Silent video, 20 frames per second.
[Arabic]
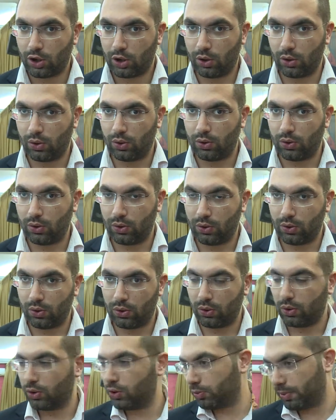
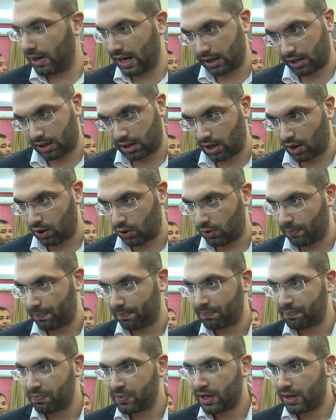ونبارك لهم
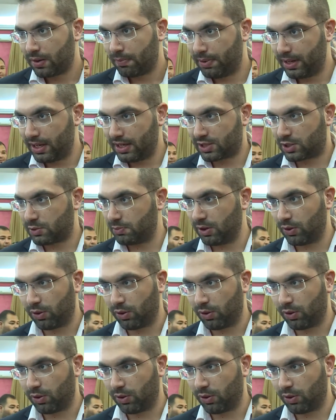باسمي